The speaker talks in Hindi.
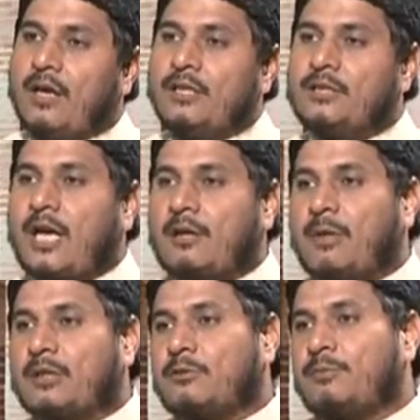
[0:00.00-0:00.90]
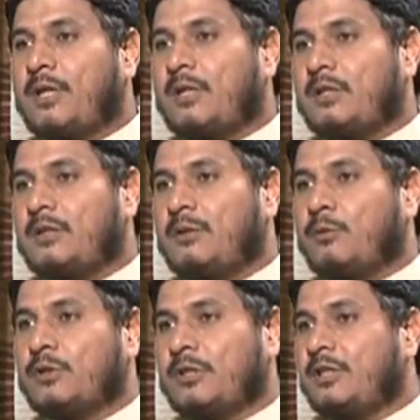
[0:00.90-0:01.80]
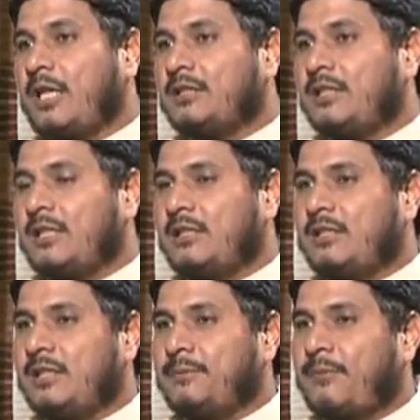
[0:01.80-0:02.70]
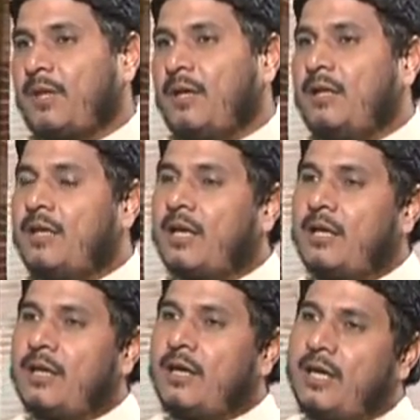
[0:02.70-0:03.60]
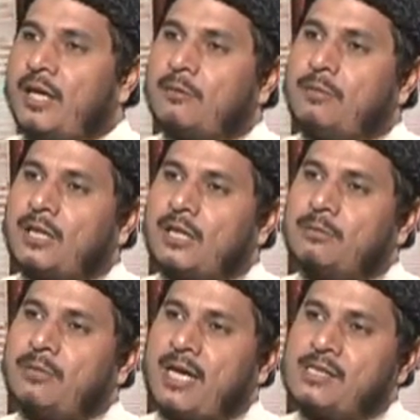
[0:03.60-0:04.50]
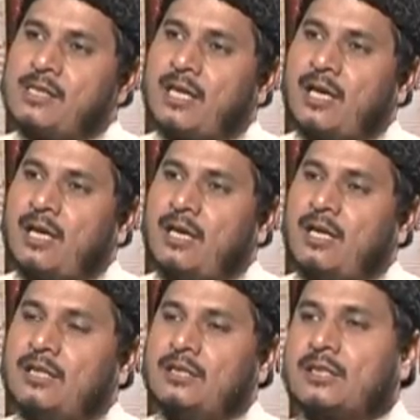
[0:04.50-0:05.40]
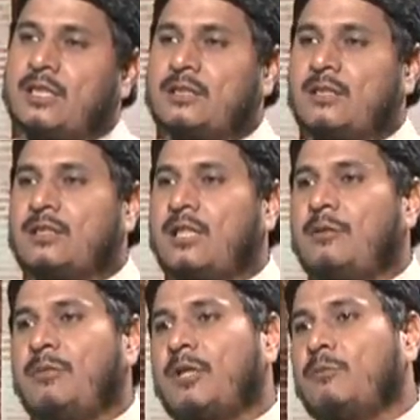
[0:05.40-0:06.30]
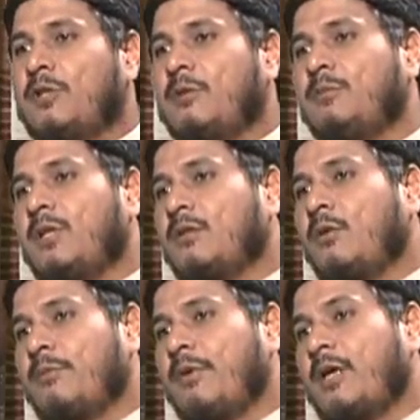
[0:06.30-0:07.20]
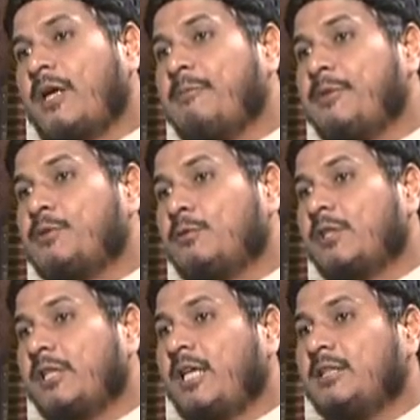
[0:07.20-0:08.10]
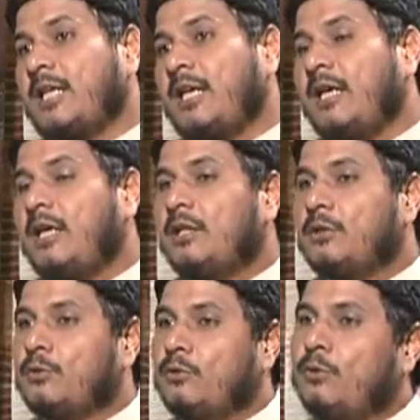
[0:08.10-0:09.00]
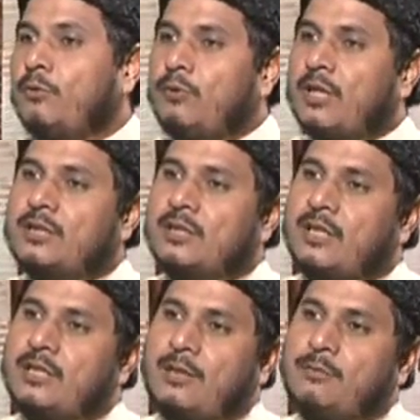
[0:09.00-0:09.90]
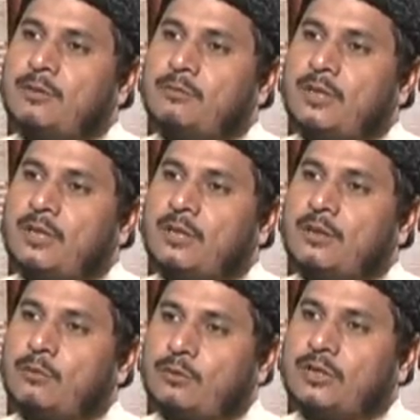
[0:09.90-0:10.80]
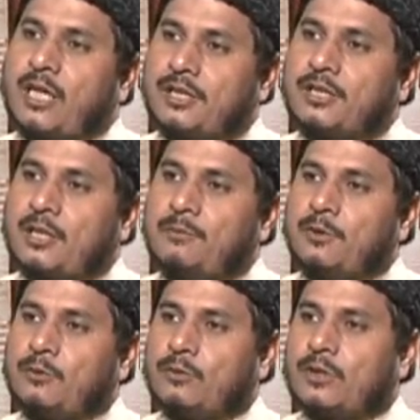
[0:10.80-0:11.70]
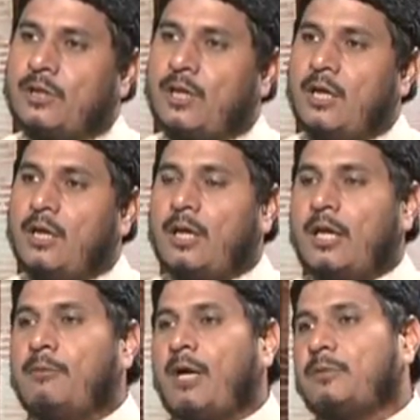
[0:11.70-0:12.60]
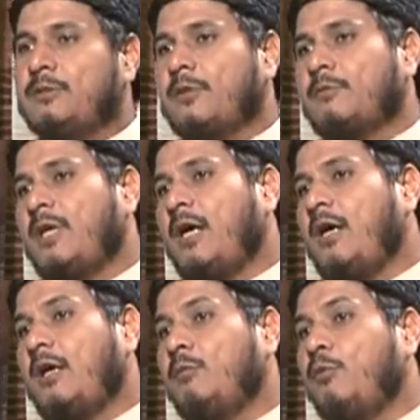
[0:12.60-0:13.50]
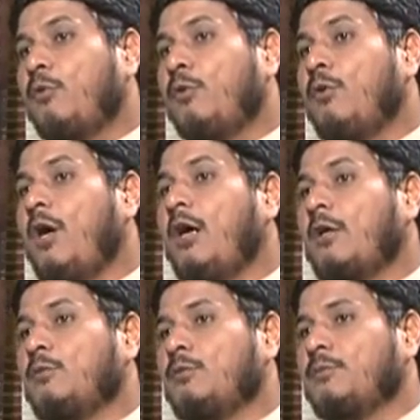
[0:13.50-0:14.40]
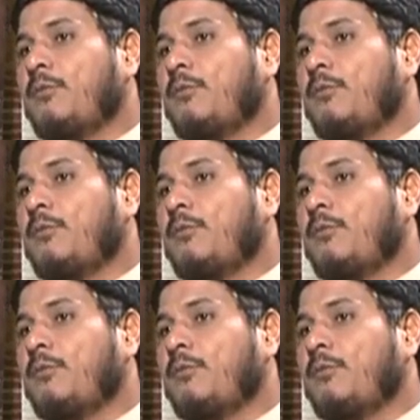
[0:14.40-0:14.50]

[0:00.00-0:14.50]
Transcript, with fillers: इन चार बातों पर रोशनी डालने के लिए यकीन हर एक बात इसमें ऐसी है जिसके सिलसिले में एक मुकम्मल तौर पर अगर एपिसोड किया जाए तो वक्त के दामन में गुंजाइश कम ही होगी इमाम ने फरमाया बुखलो आर रूम